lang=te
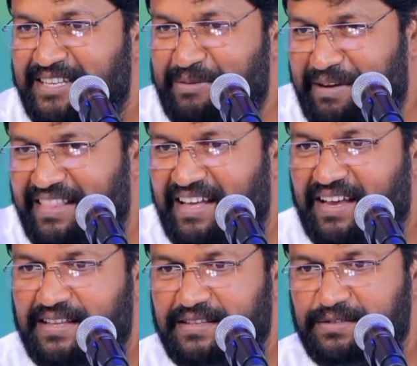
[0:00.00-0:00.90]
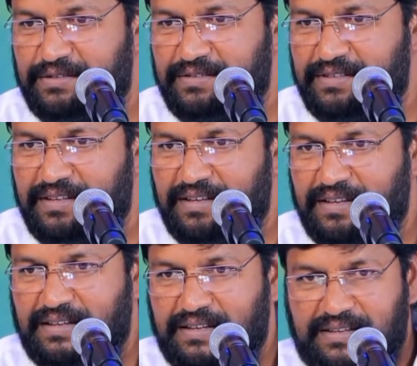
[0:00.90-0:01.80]
సినిమాలు దాకేందుకు
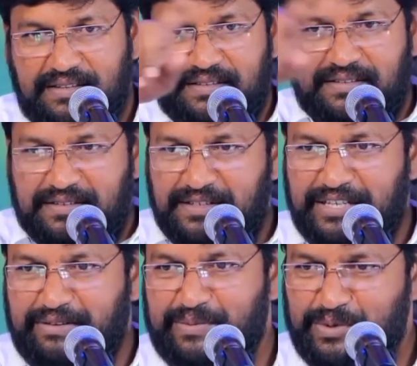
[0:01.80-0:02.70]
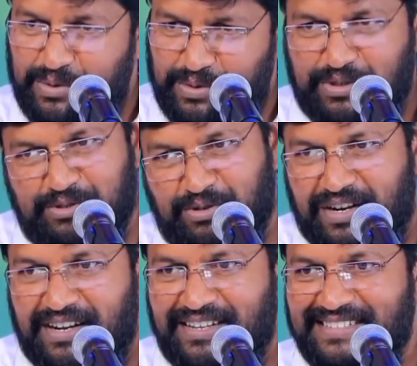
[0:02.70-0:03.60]
టీవీ ముందు కూర్చొని
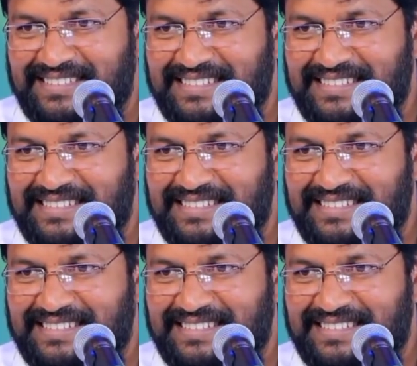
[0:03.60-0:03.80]
చూడండి